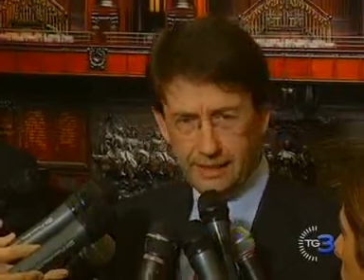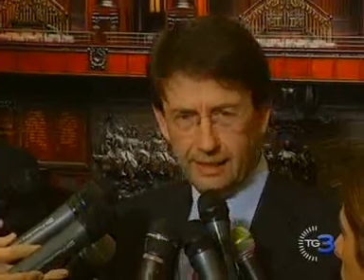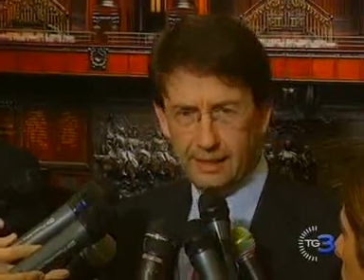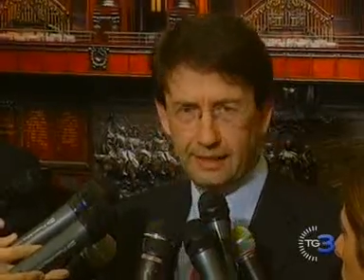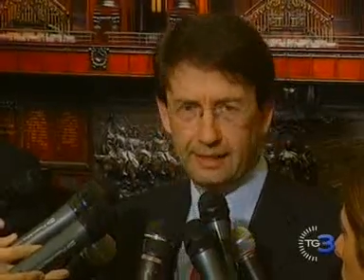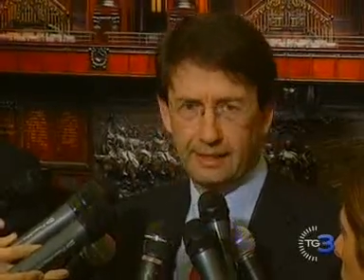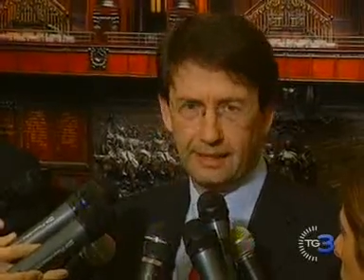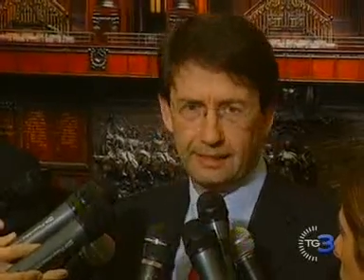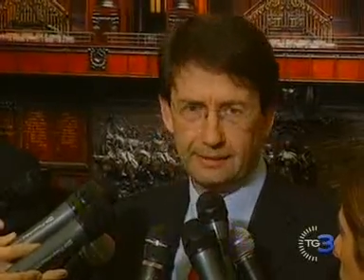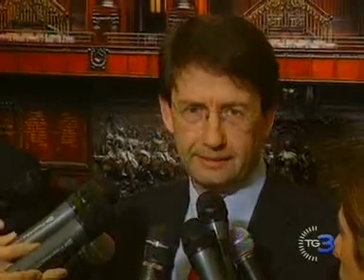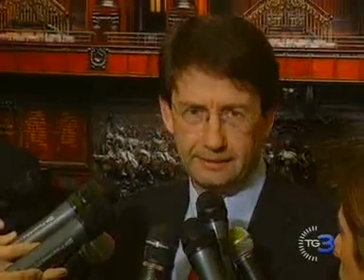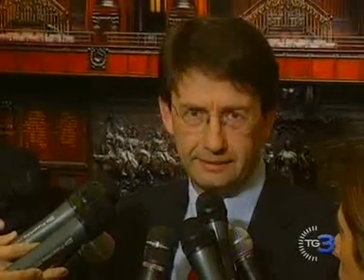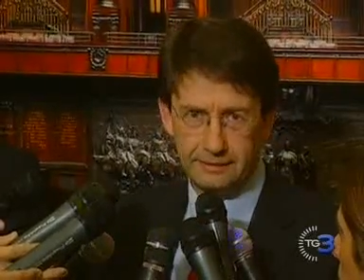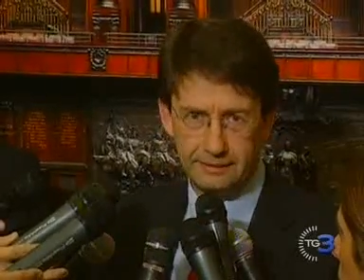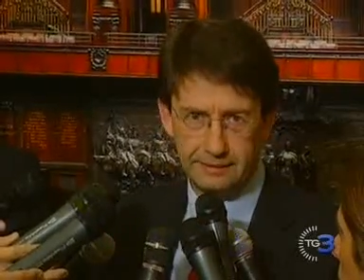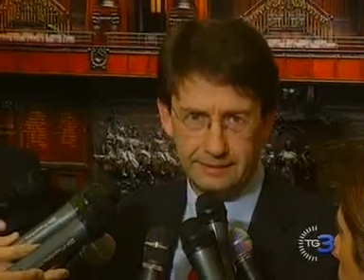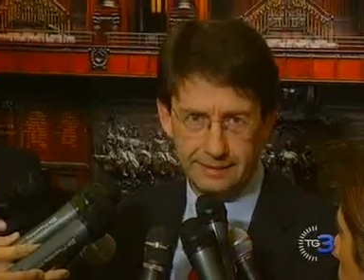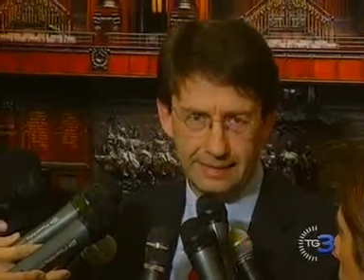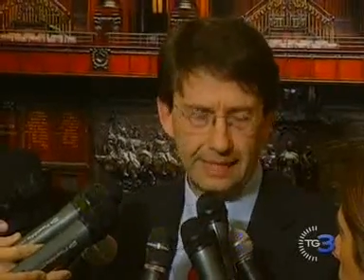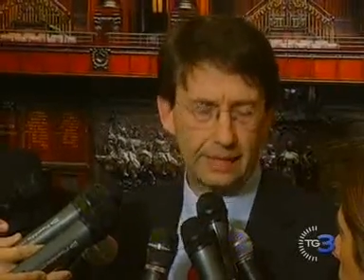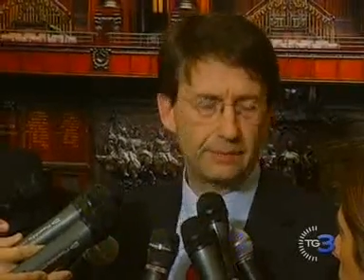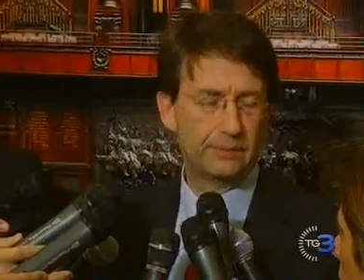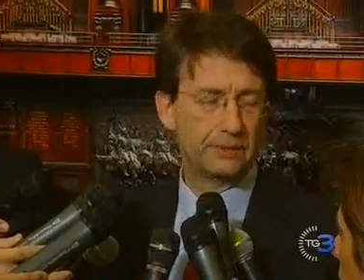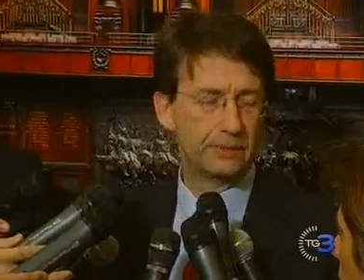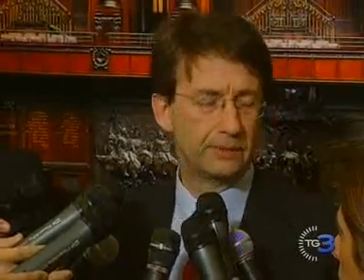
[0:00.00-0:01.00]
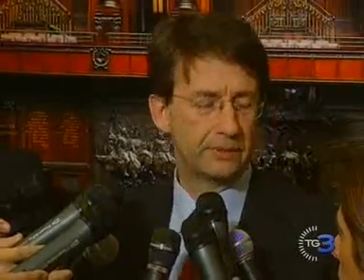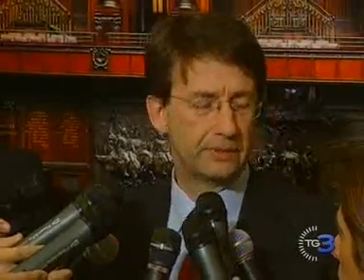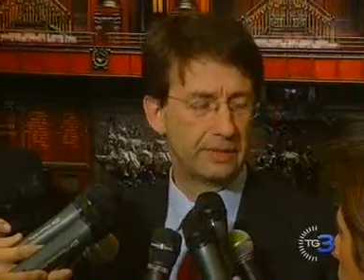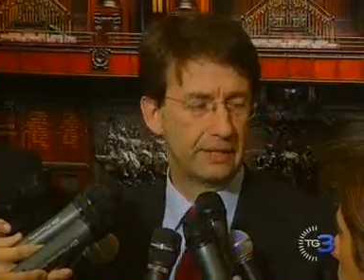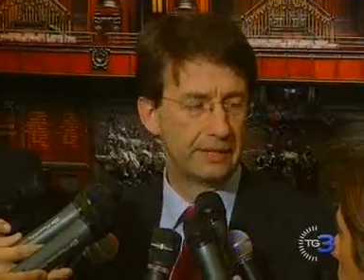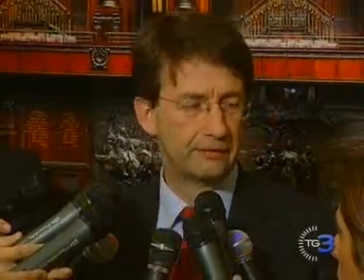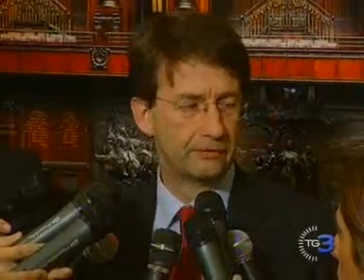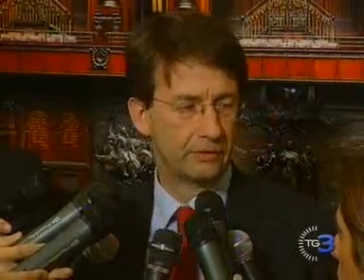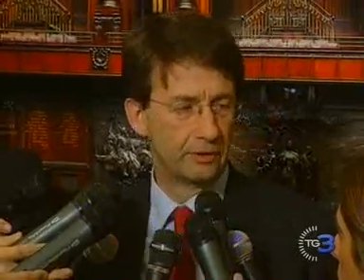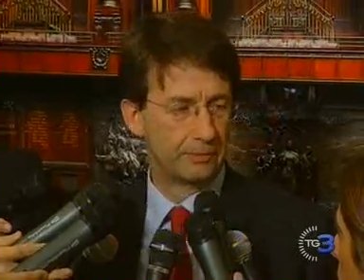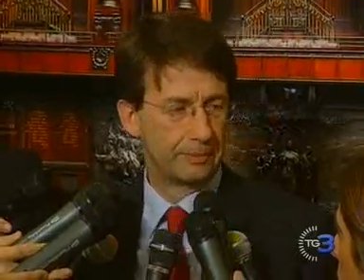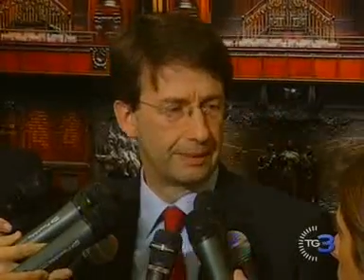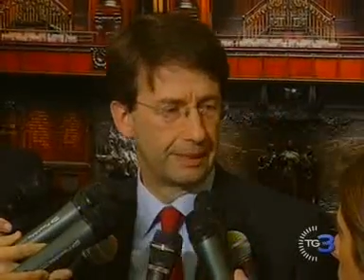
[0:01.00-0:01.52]
e nel seguito dei
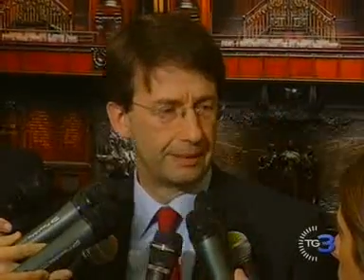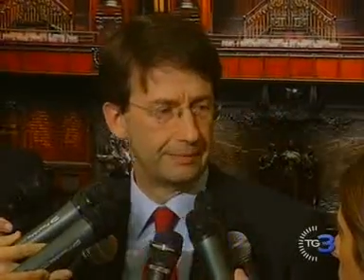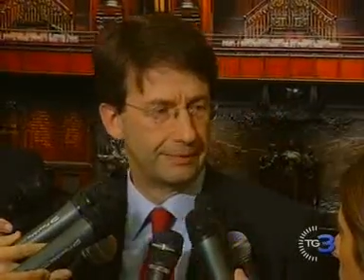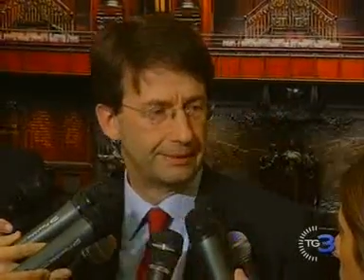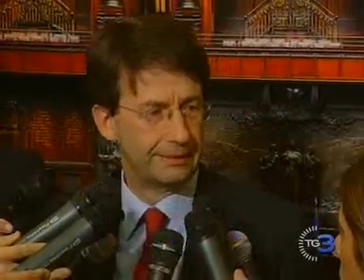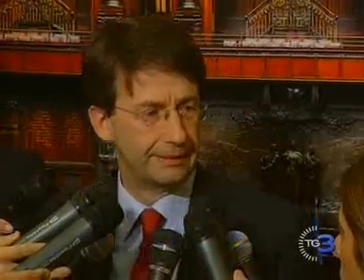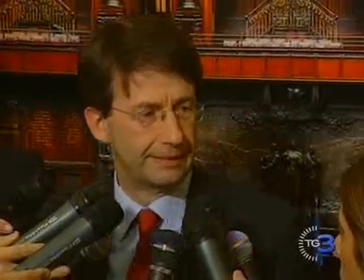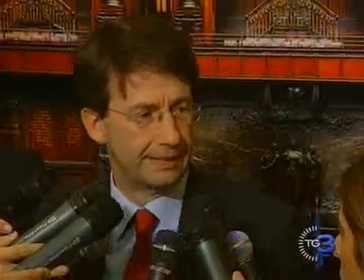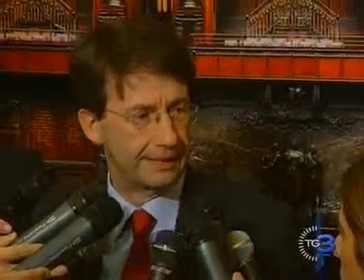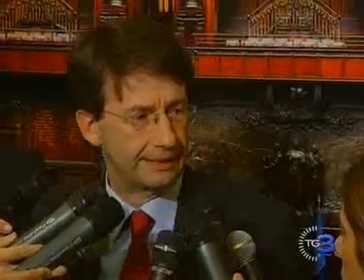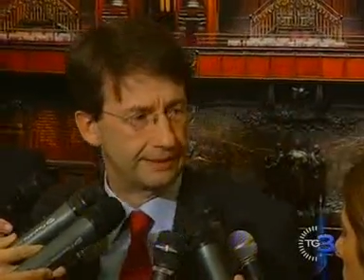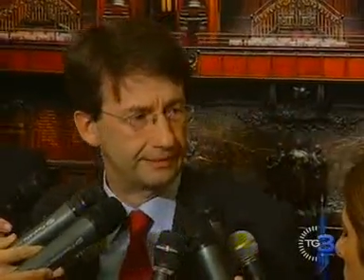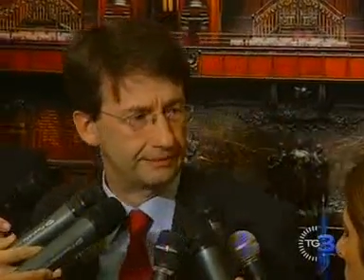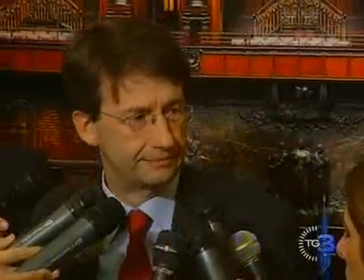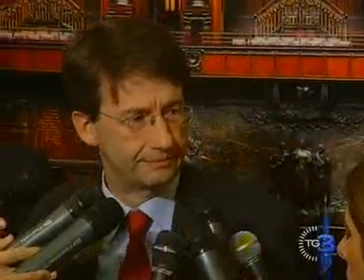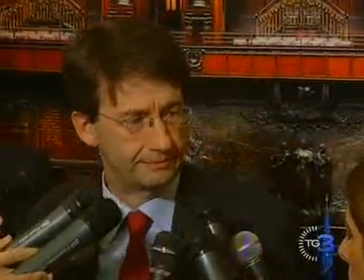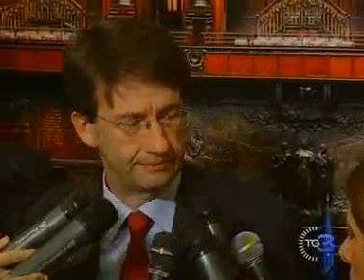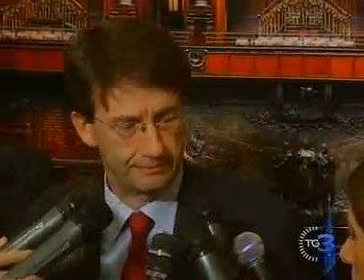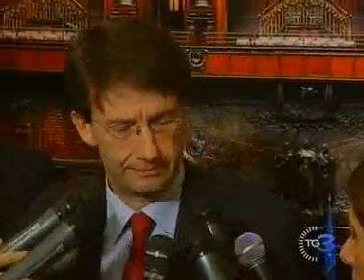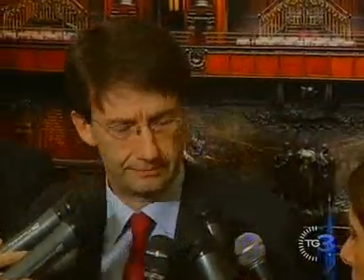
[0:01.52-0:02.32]
lavori parlamentari.